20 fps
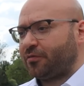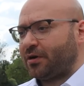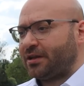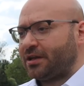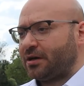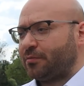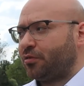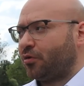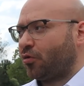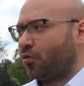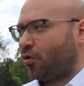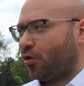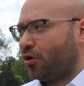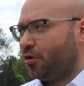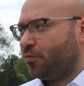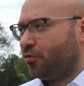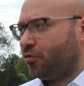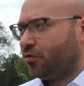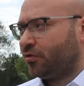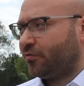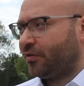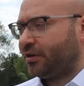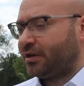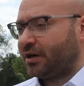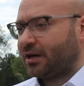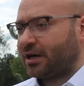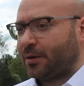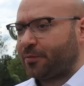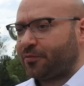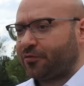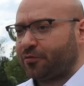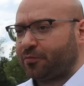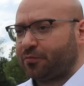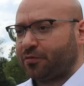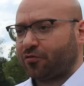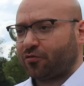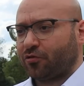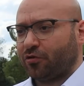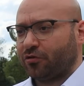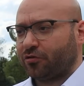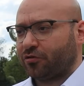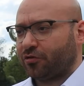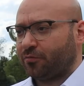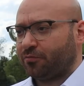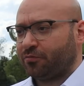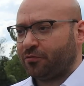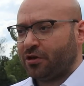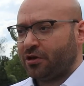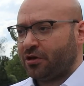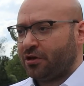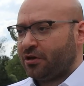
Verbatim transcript: bei der Beräumung, weil da gab es bis heute